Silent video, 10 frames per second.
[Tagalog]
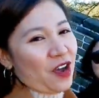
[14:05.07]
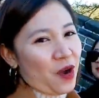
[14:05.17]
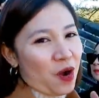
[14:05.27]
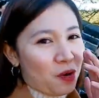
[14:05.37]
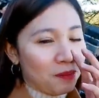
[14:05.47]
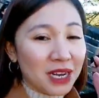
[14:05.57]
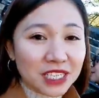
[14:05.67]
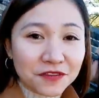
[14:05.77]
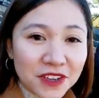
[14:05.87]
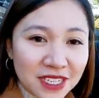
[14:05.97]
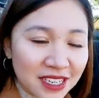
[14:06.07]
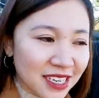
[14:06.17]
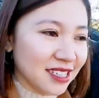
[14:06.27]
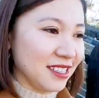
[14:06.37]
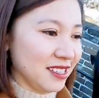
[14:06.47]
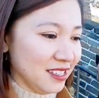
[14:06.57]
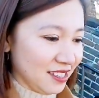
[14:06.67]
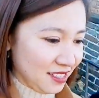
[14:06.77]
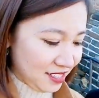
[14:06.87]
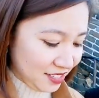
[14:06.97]
Oo. Must visit.
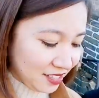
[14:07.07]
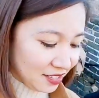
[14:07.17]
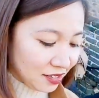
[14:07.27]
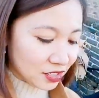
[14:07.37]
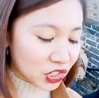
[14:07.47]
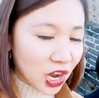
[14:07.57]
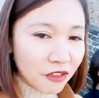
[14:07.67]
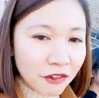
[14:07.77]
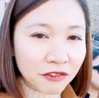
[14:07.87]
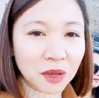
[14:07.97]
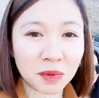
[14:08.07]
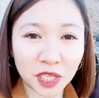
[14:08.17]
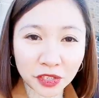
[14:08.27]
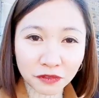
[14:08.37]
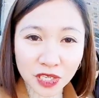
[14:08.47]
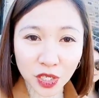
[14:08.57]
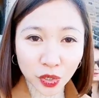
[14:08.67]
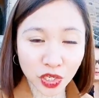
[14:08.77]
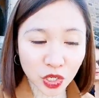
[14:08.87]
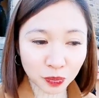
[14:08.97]
Wow. Tsaka 50 million
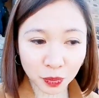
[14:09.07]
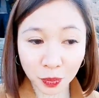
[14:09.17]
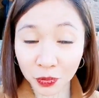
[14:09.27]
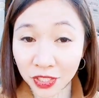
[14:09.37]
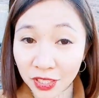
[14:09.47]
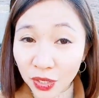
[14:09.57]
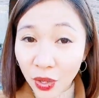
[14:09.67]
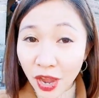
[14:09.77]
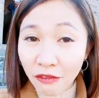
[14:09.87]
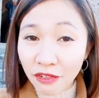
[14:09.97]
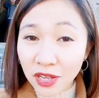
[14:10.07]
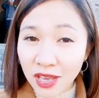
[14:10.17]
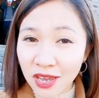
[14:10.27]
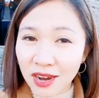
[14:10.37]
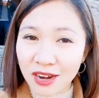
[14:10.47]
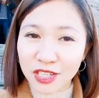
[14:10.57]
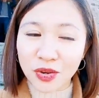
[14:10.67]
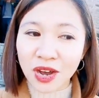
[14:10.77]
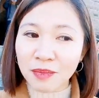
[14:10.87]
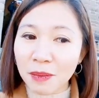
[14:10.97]
visitors yung pumupunta dito every year.
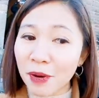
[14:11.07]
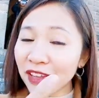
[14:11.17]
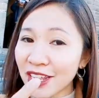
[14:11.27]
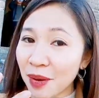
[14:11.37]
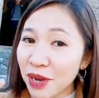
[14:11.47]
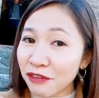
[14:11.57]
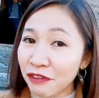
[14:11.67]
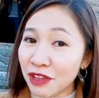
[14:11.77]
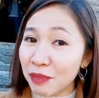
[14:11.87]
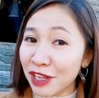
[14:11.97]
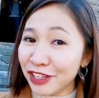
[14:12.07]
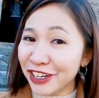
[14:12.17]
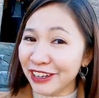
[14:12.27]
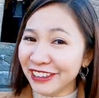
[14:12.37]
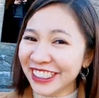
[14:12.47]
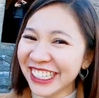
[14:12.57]
So kami, part na kami ng 50 million.